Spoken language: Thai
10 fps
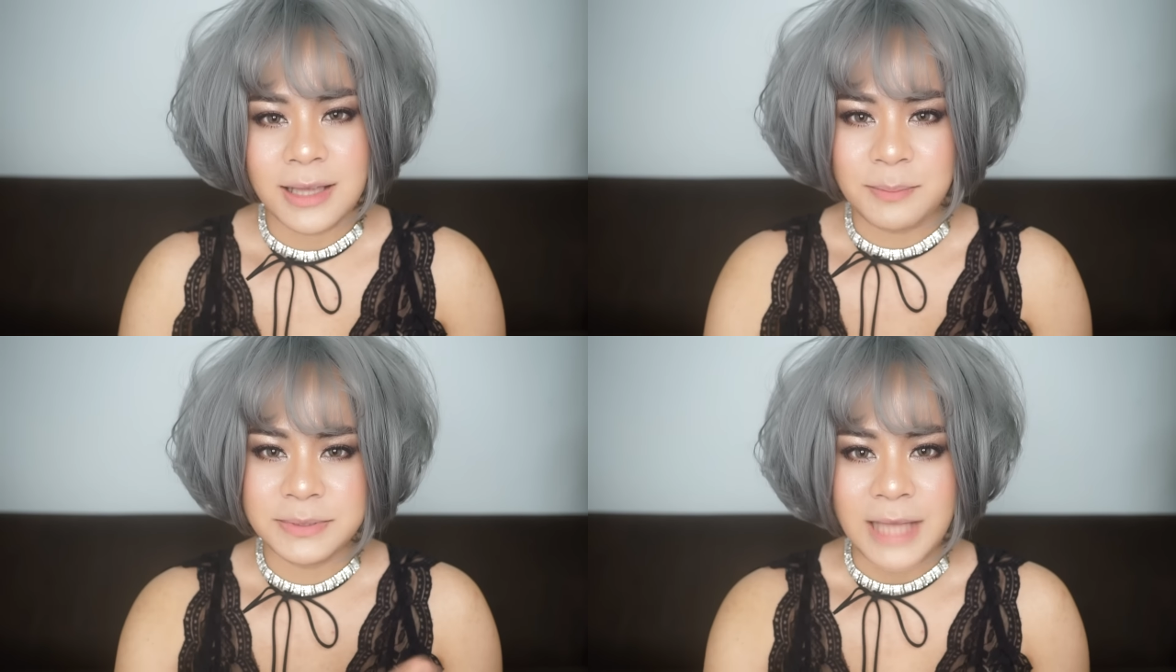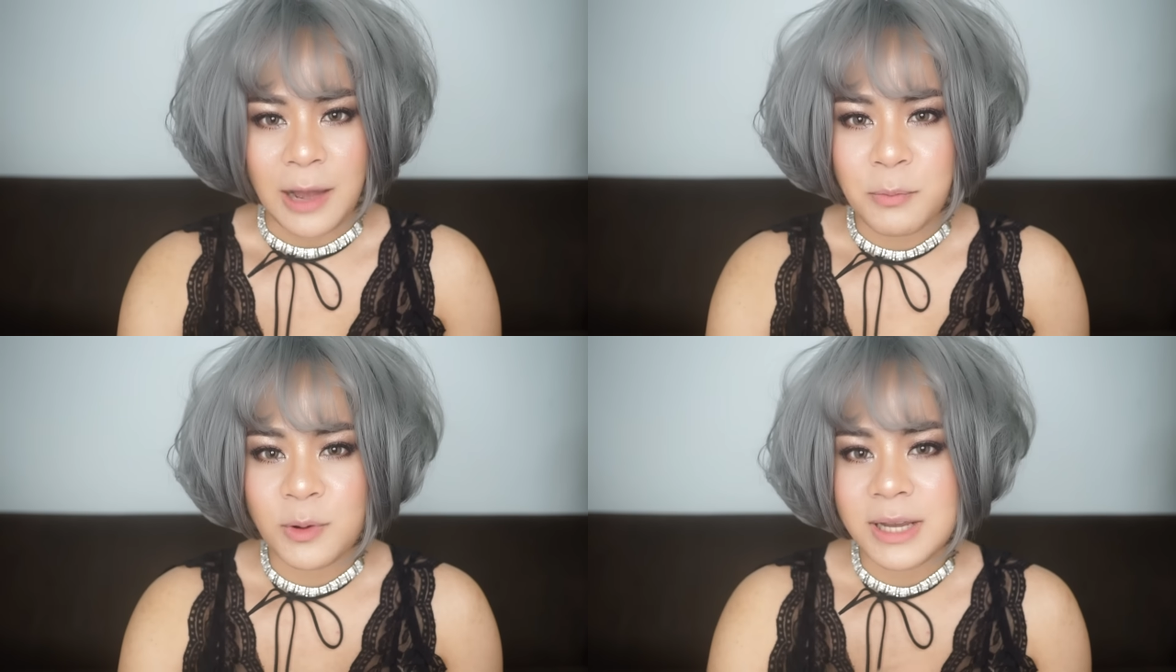กับสา
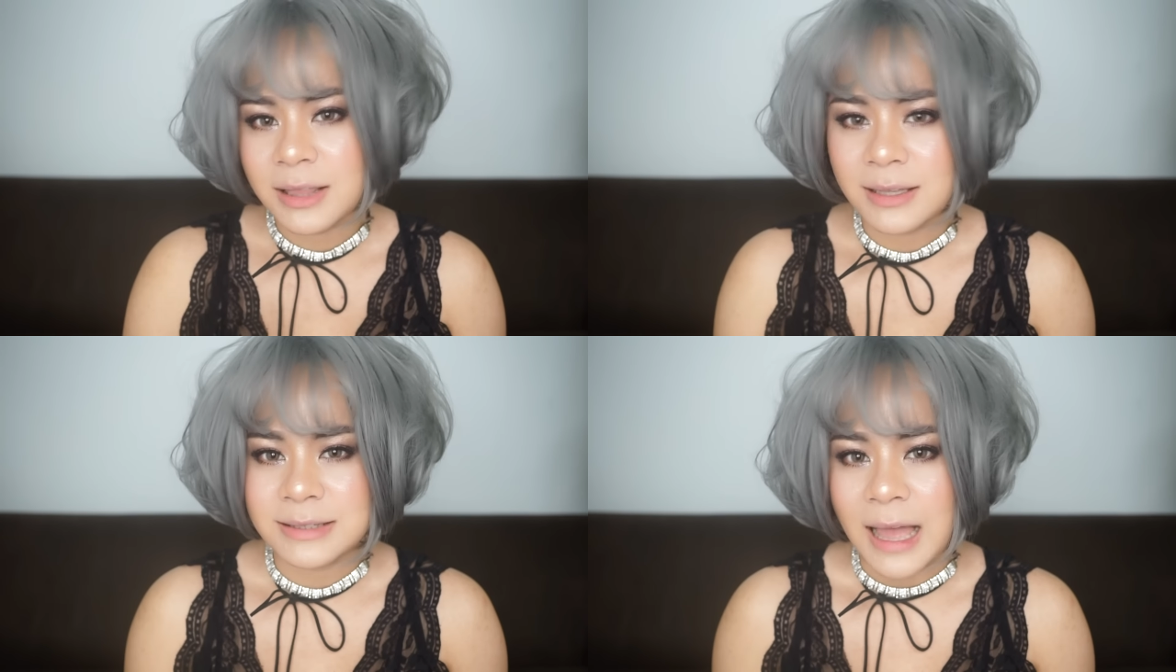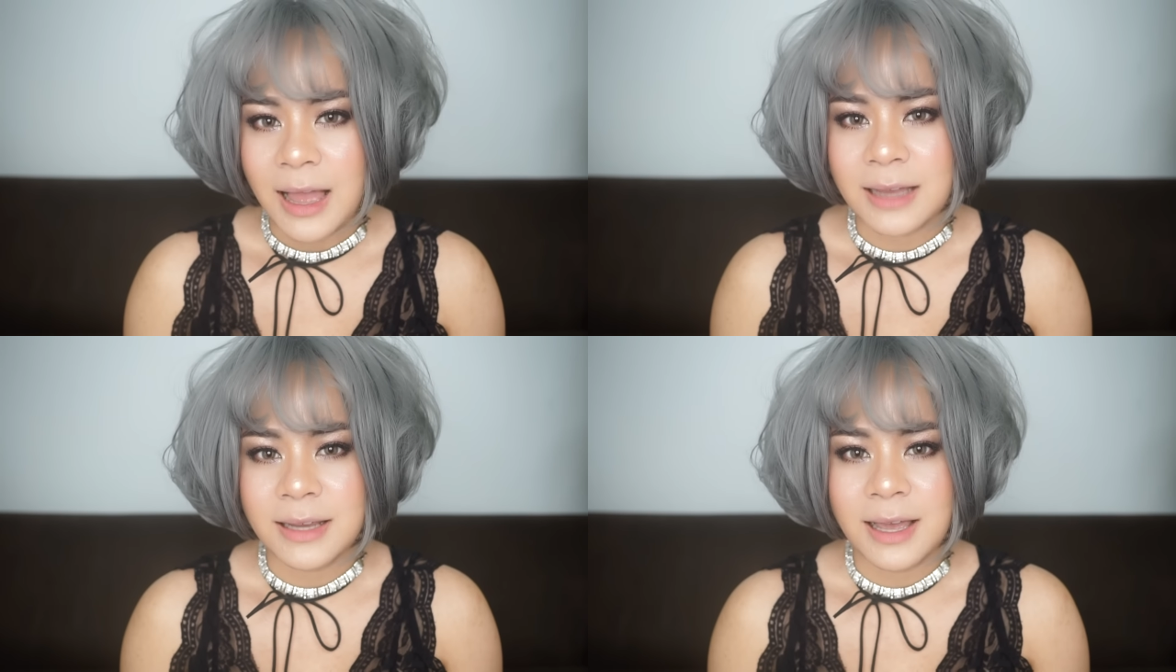วบุคลิก
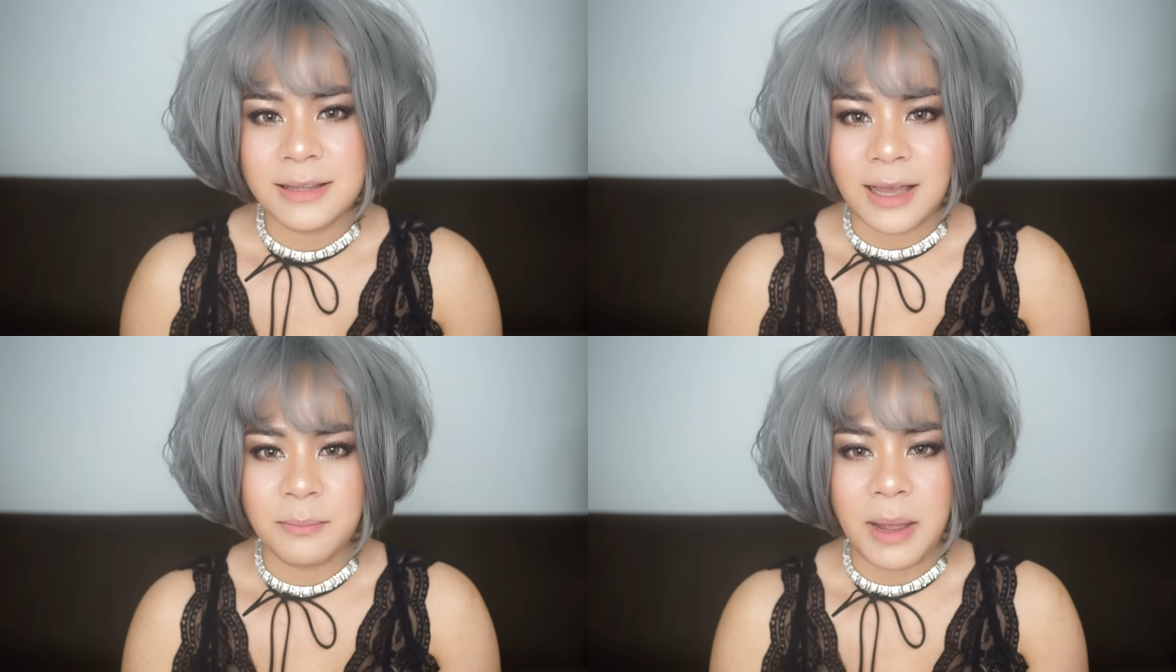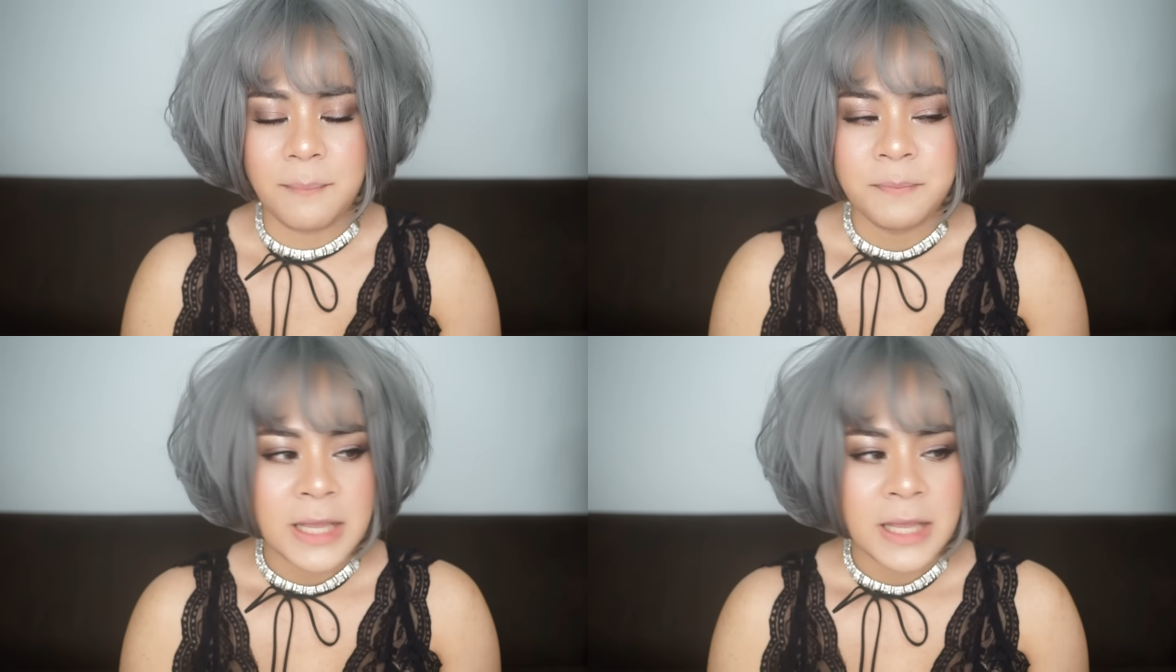ต่างๆนะคะทั้งแบบ